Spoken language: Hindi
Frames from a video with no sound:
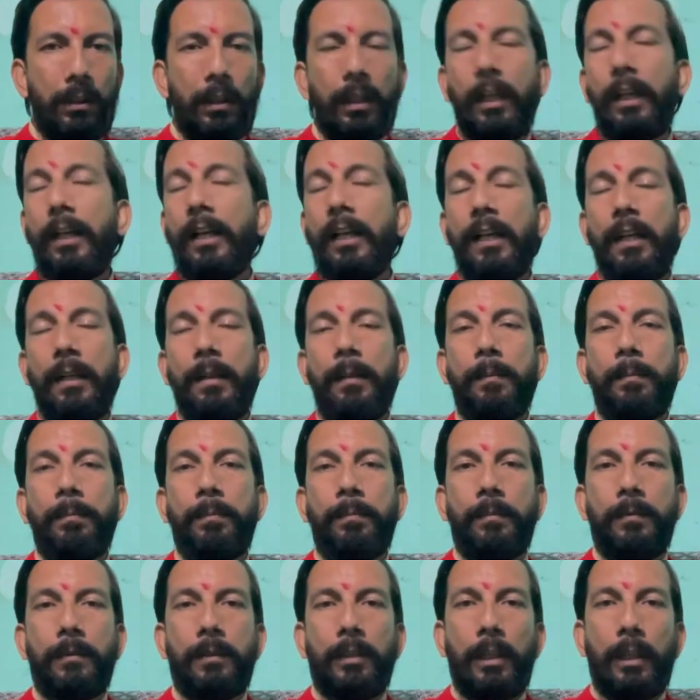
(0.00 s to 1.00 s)
अगर हम
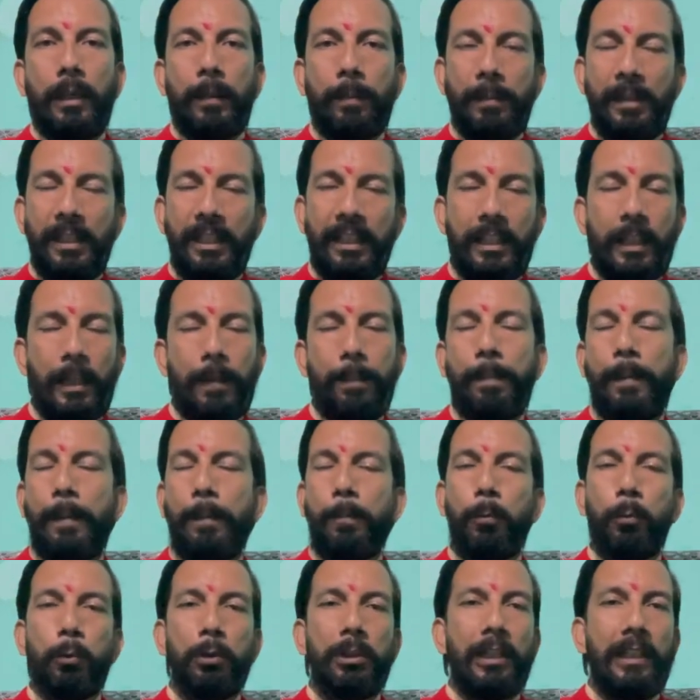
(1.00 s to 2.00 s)
अपने घर पर
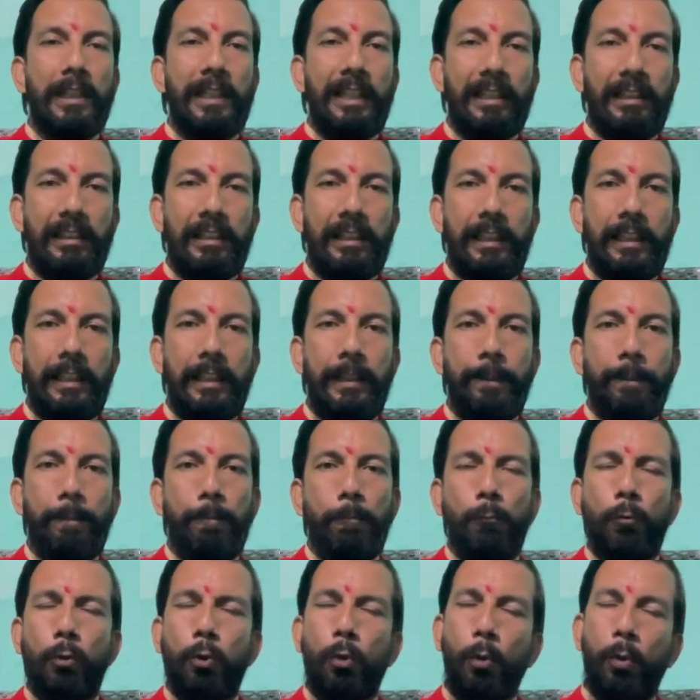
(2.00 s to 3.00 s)
पूजा करते हैं
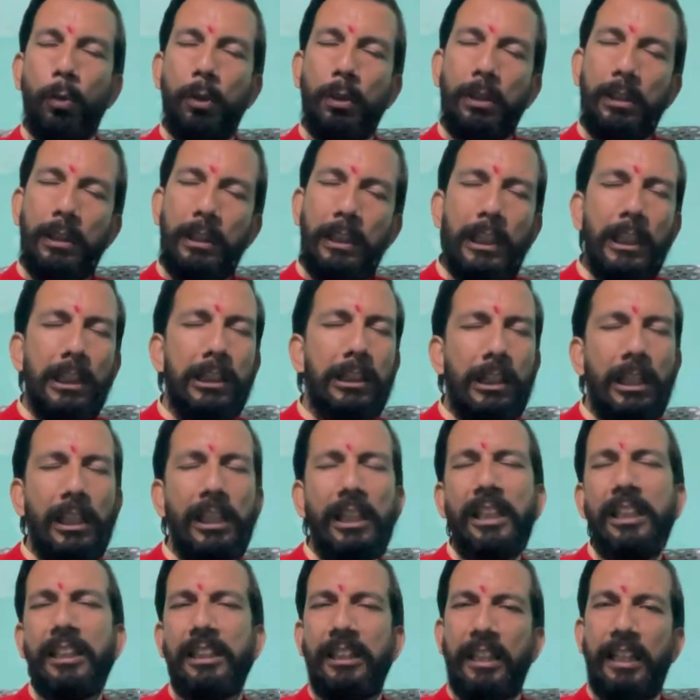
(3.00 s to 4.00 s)
तो
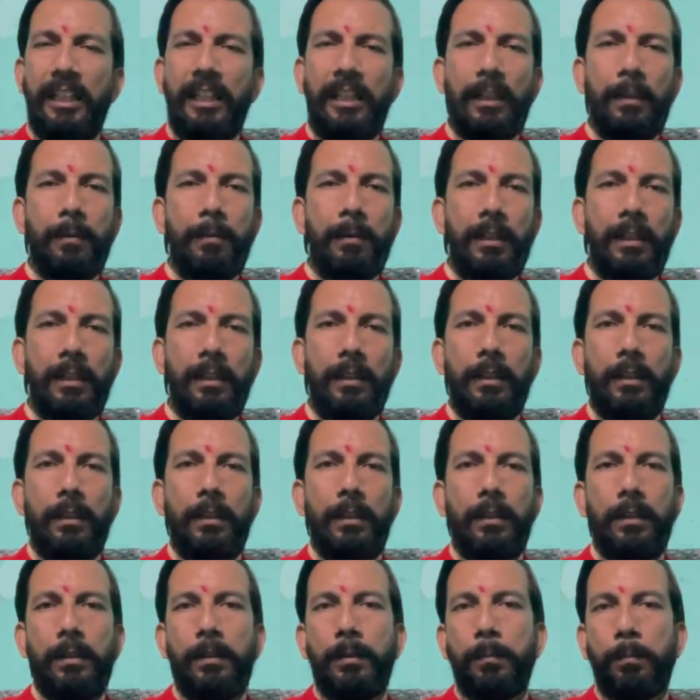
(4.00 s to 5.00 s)
कितनी देर हमें
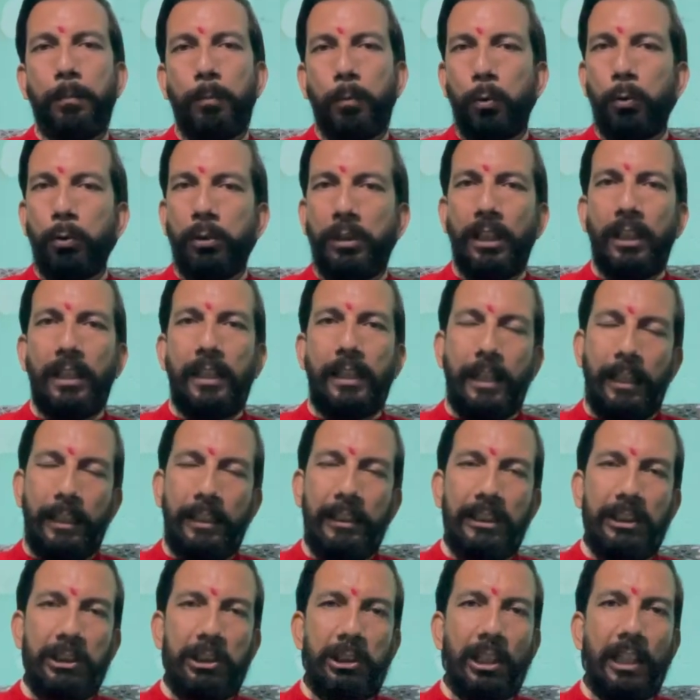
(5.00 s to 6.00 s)
पूजा
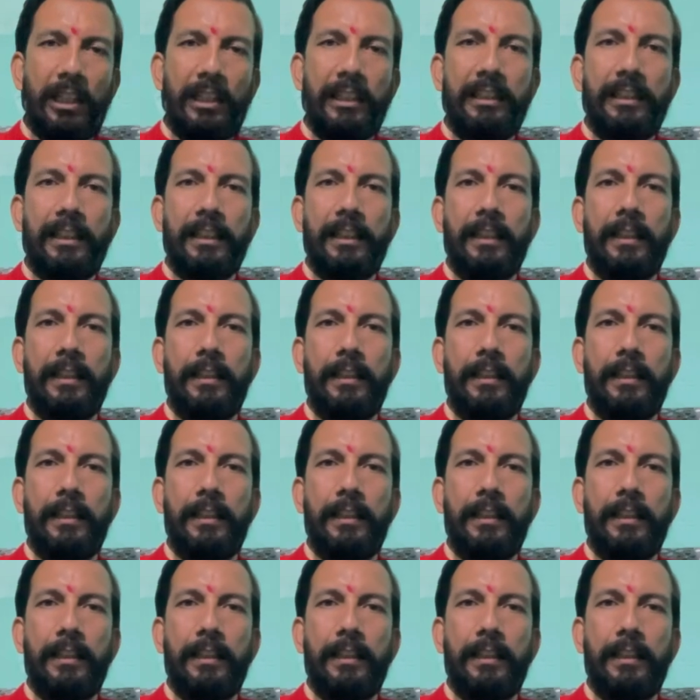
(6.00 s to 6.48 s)
करनी चाहिए